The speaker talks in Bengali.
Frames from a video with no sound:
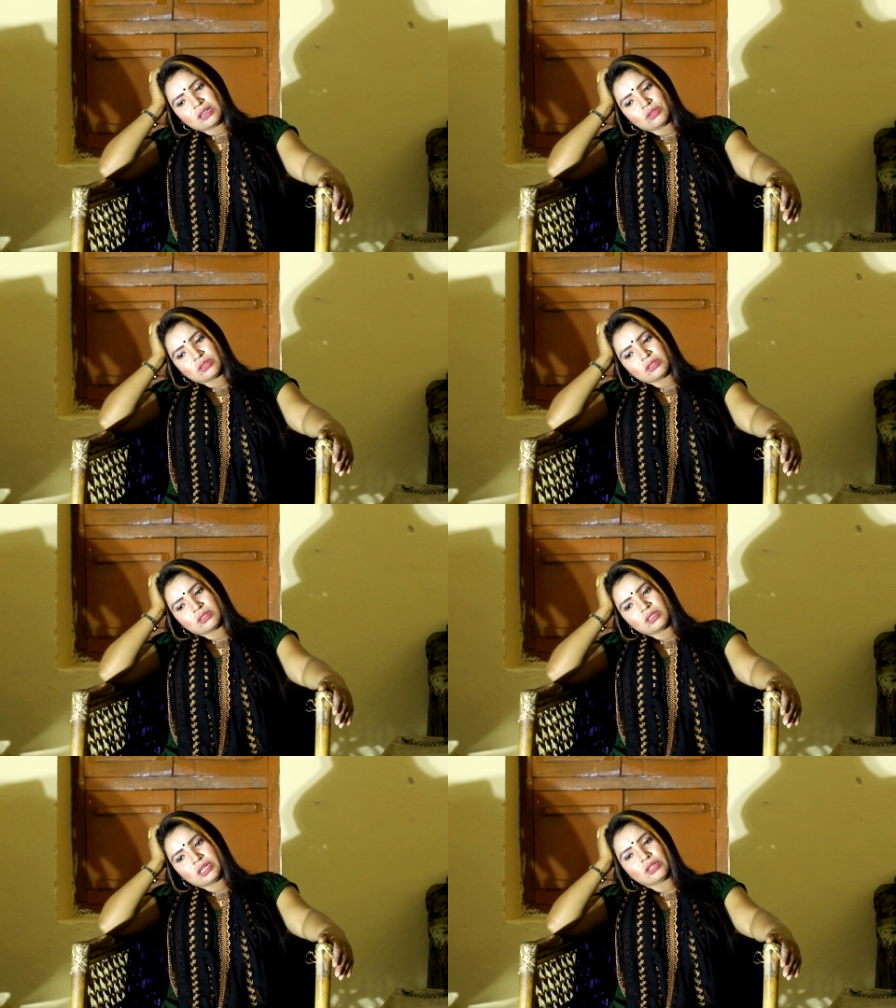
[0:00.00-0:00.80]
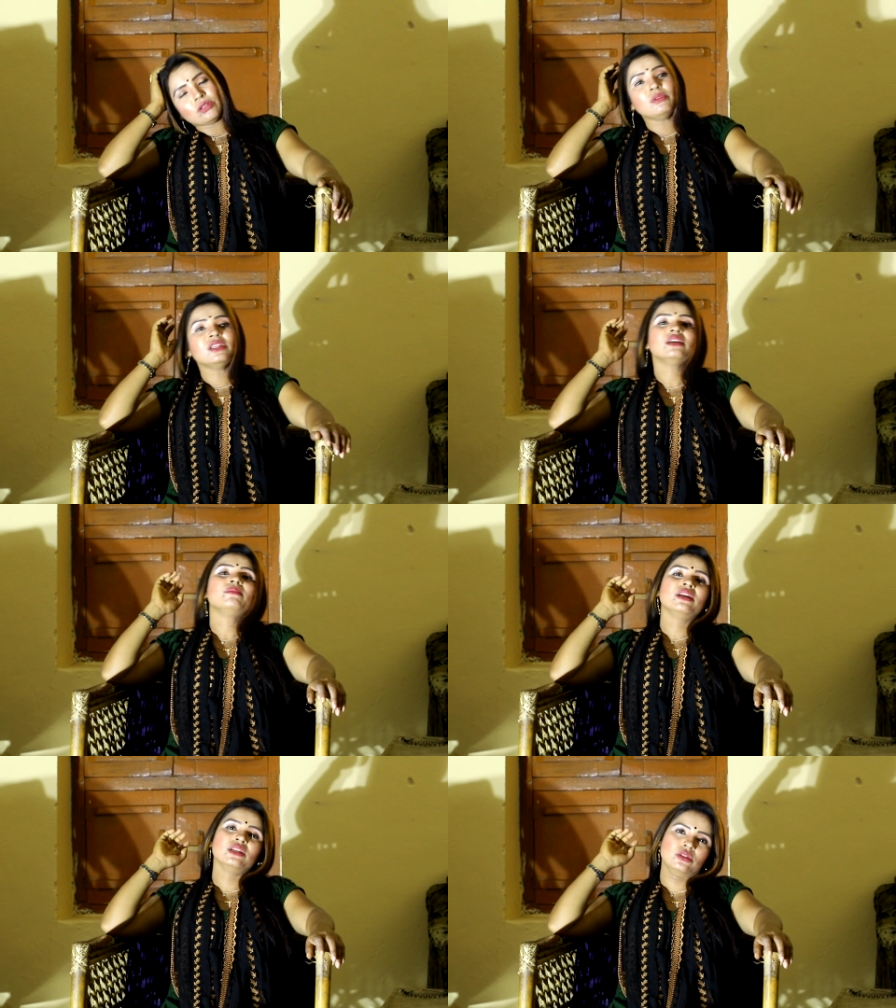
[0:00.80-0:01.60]
এখন এরা তো নিজের
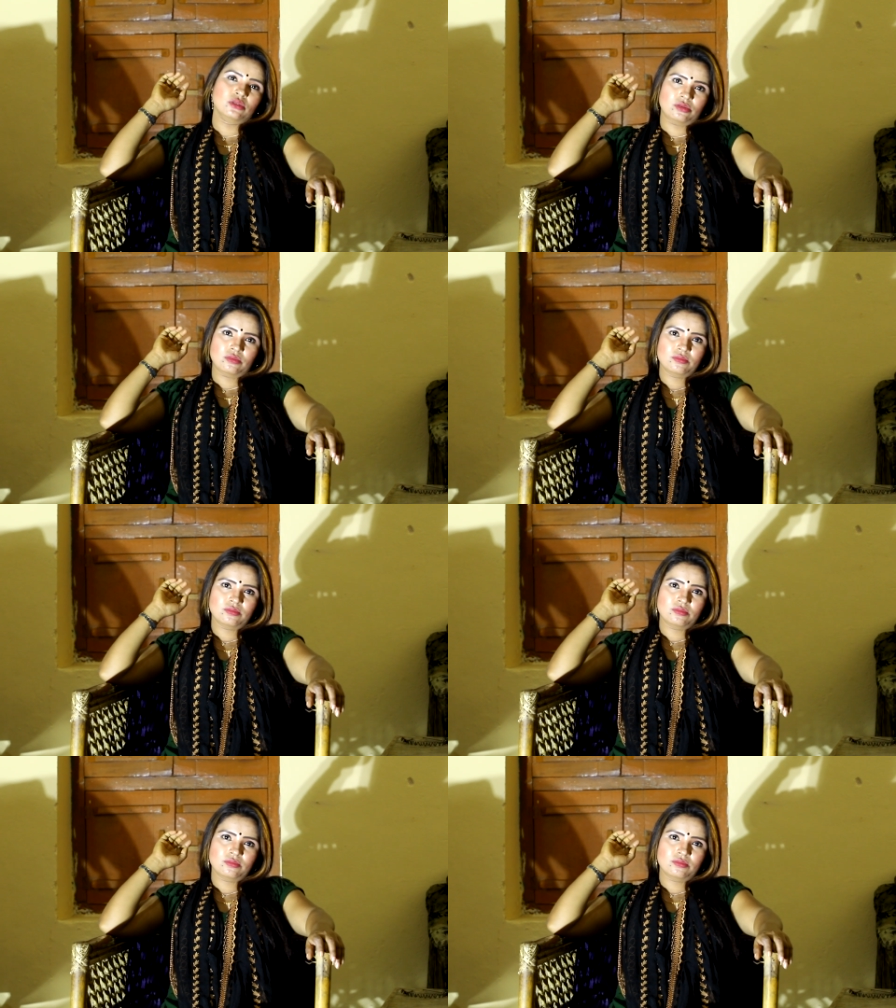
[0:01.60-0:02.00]
মান ইজ্জত